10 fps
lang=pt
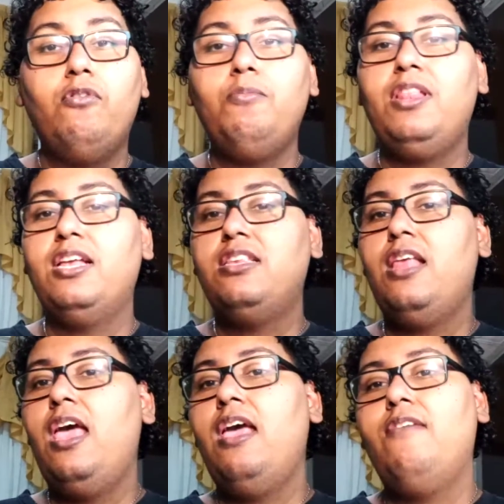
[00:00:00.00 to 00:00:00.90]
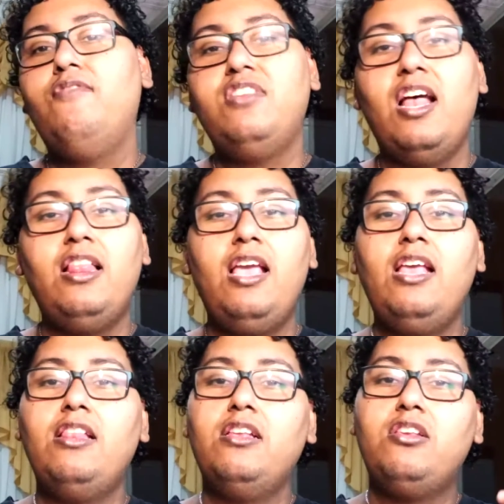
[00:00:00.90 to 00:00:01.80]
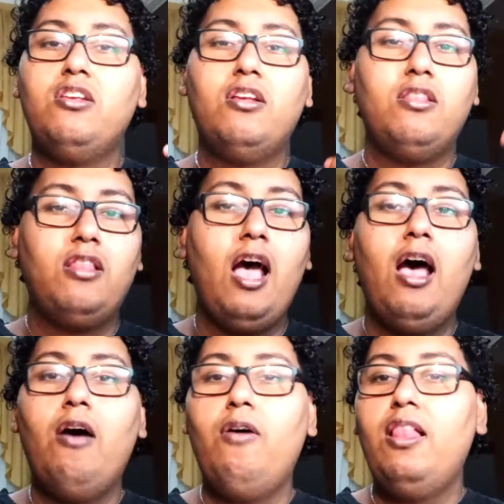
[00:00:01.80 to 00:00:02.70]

Homem das Neves, a lenda de tal,